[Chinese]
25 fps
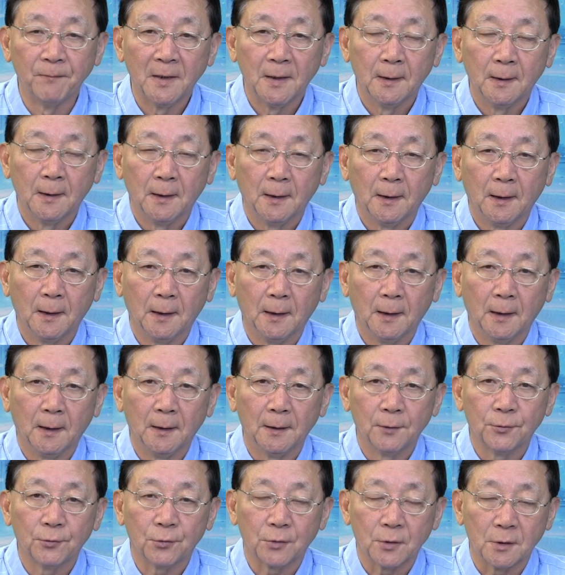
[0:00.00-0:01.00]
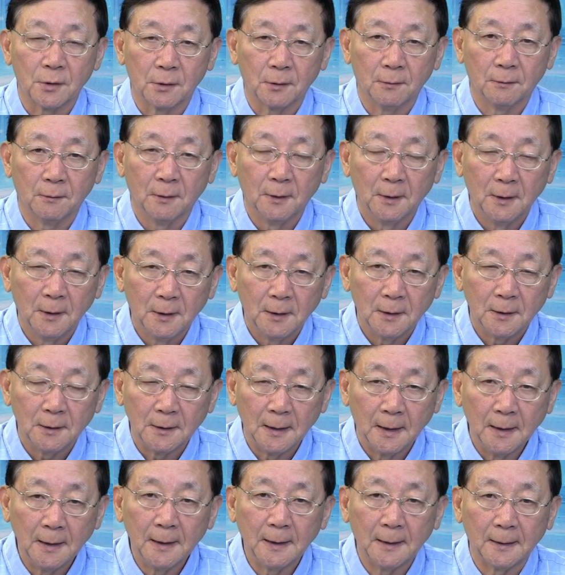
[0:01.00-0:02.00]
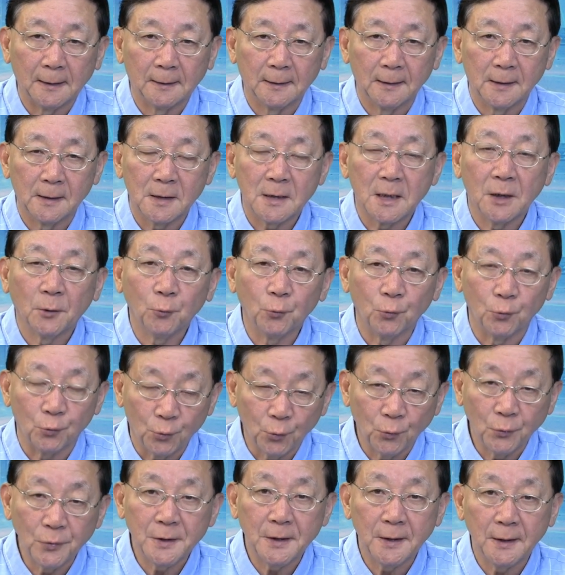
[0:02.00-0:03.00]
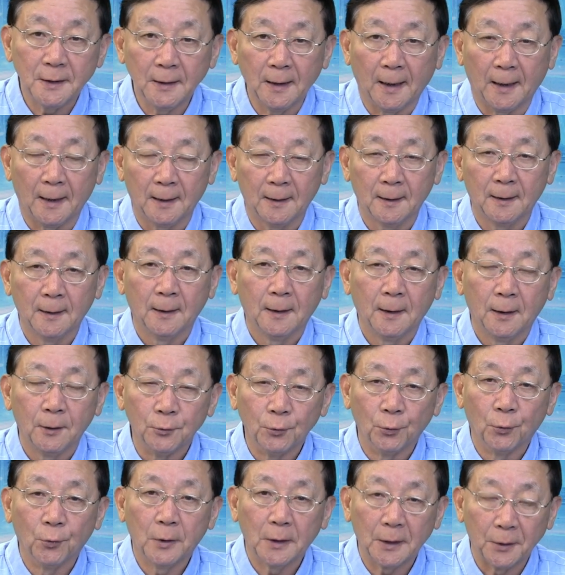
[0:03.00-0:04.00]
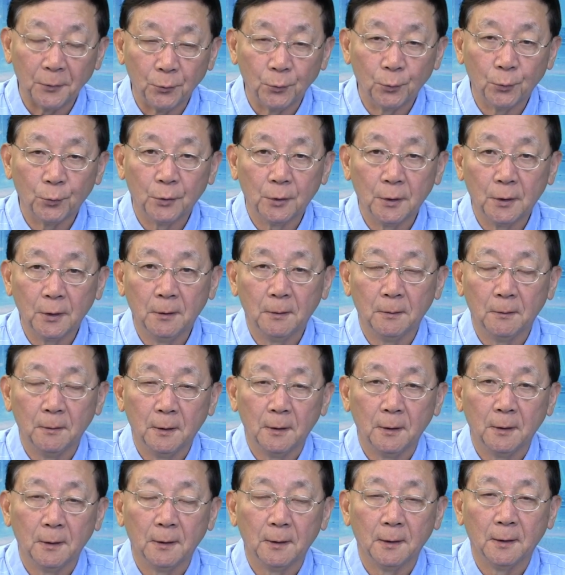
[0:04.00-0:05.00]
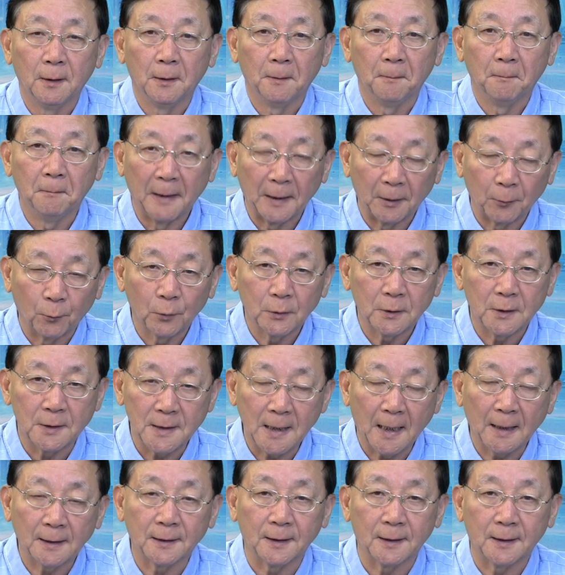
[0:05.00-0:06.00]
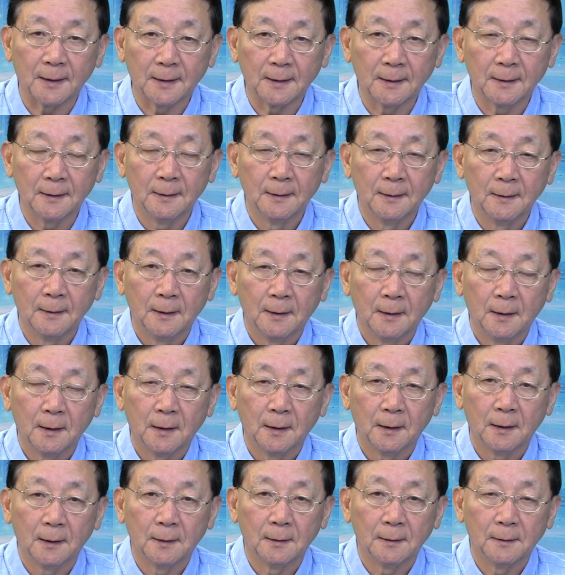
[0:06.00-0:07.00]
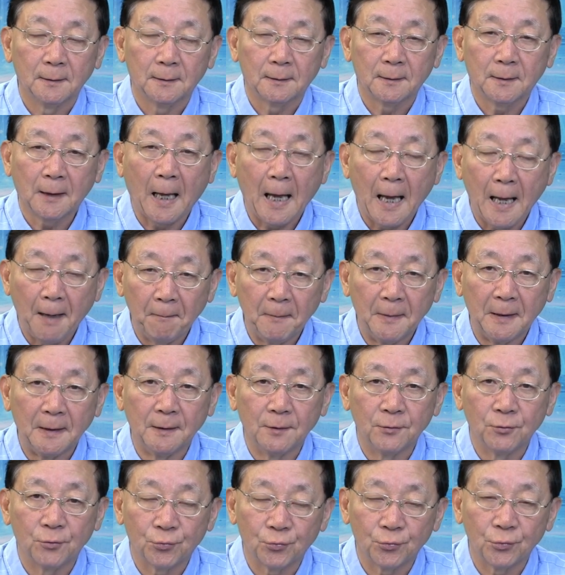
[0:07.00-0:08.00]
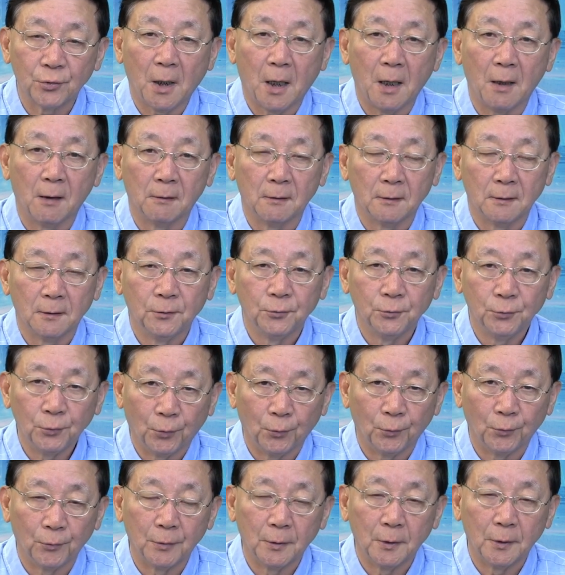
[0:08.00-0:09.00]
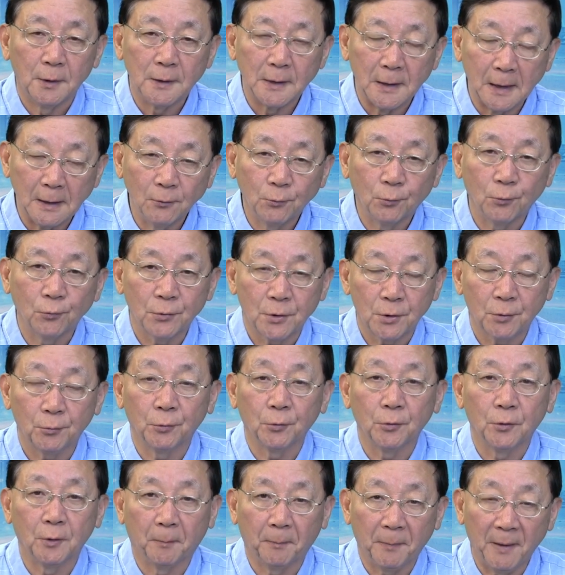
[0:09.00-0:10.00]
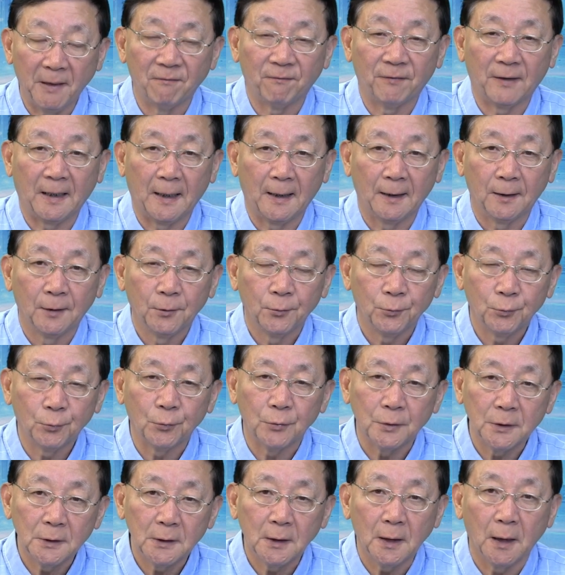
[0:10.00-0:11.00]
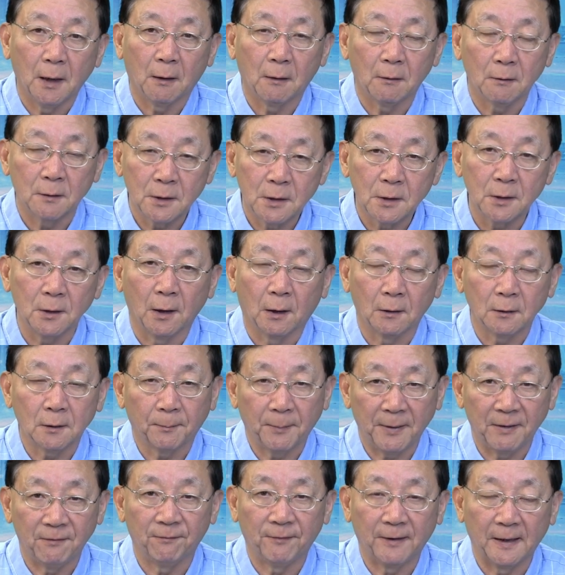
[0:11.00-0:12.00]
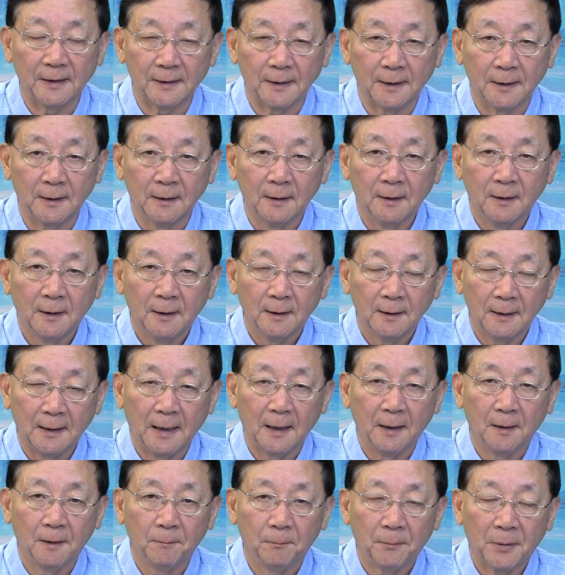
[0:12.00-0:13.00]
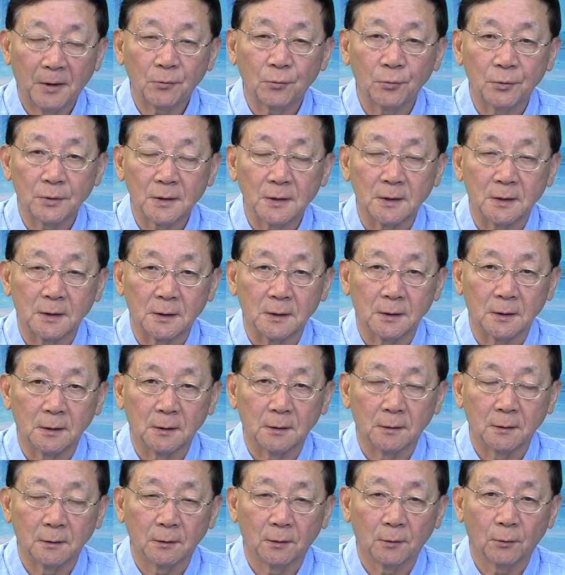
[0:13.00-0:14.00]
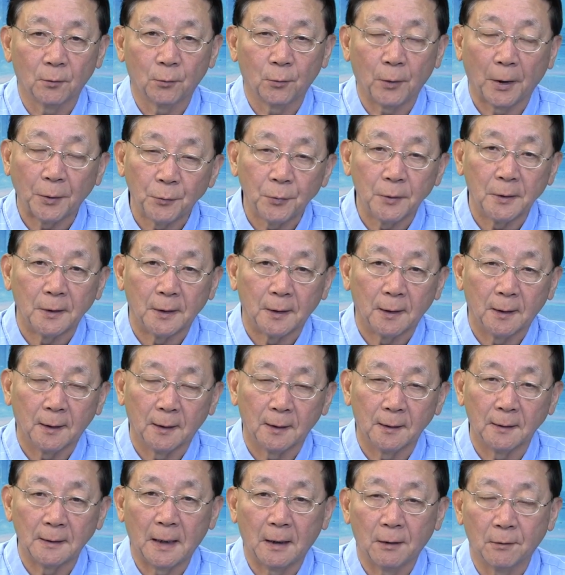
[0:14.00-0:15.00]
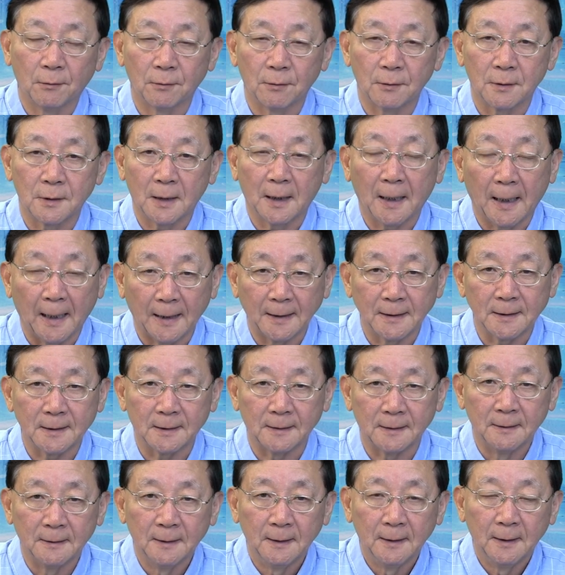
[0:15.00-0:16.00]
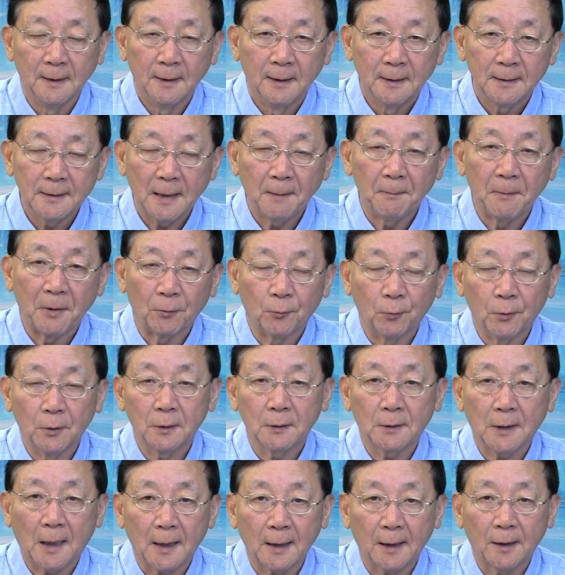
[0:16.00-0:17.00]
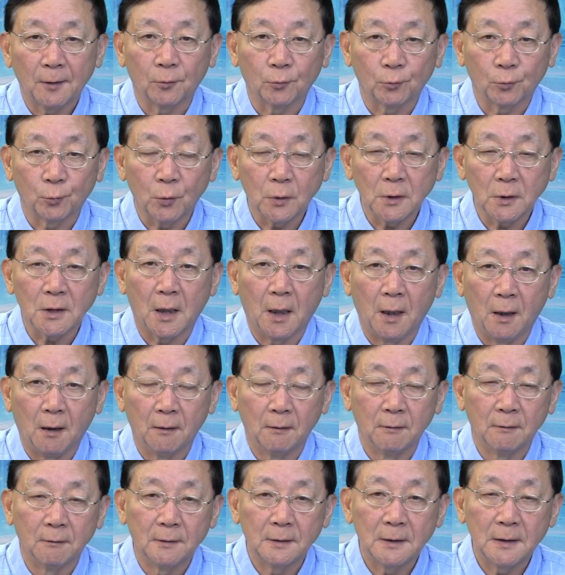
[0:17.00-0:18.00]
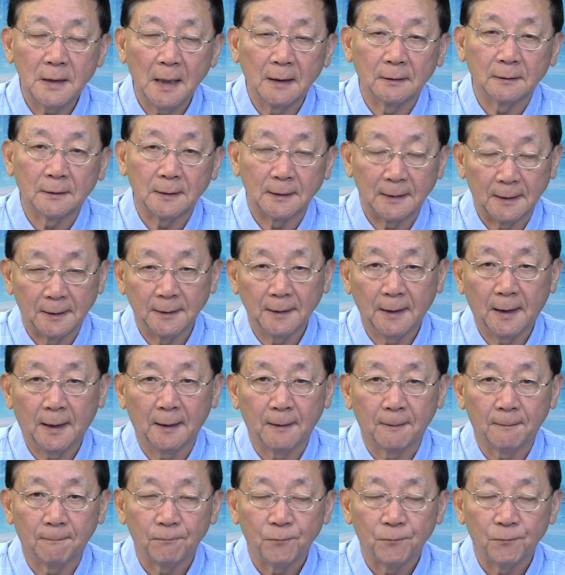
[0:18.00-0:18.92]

呃，就是人类的生育中心呐，有很多呃美国的家庭，呃，他们需要用人工受孕的办法，用医疗治疗的办法呢，来帮助自己怀孕呃，然后生孩子，在美国大概有多少这样的人呢？